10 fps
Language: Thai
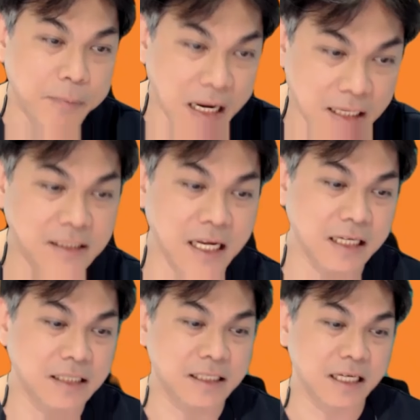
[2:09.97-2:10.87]
พาร์กินสัน
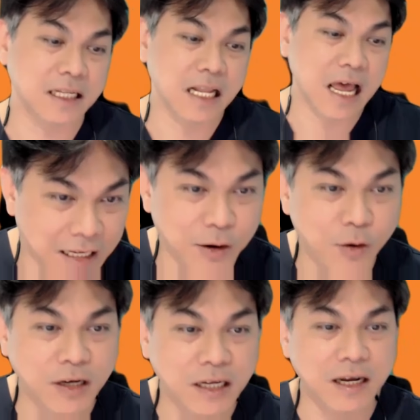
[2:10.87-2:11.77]
ดิซิสอีกโร
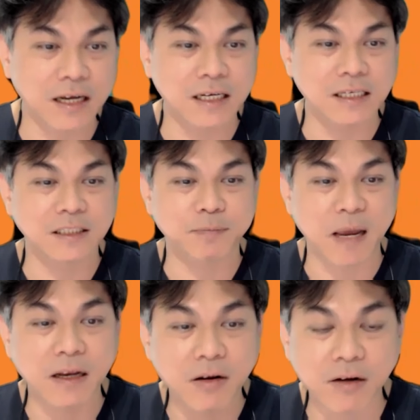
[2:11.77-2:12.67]
คหนึ่งก็คือสไป
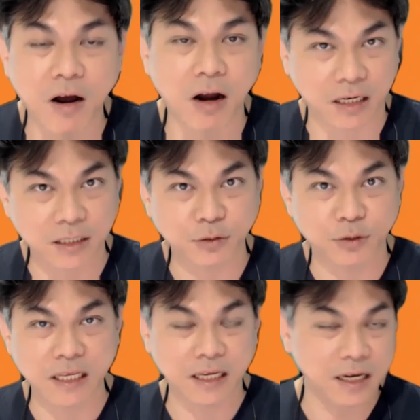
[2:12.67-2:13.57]
นอลคอร์ดอิน
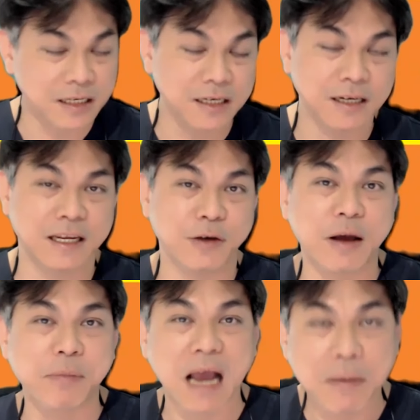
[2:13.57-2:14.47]
จูรีก็คือเกี่ยว
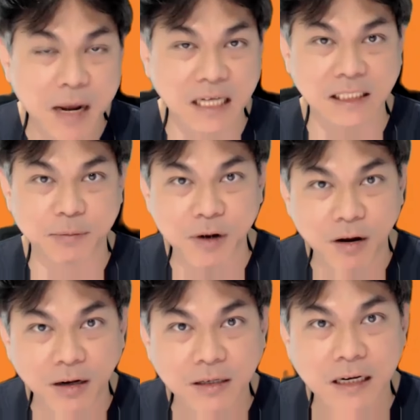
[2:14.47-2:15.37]
กับการบาดเจ็บข
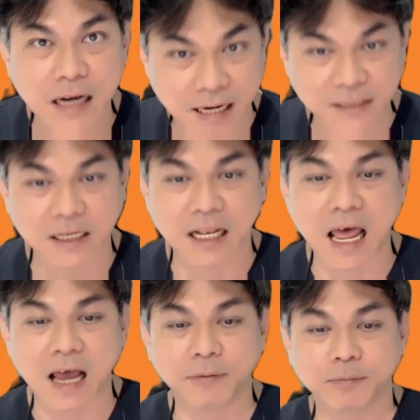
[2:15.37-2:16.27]
องไขสัน
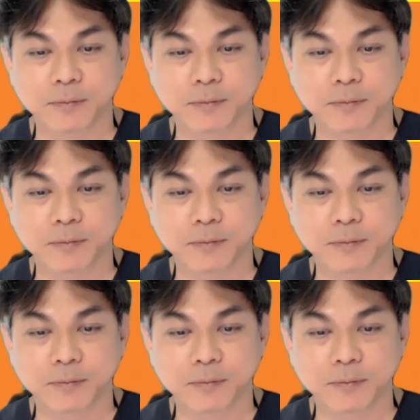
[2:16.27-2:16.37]
หลัง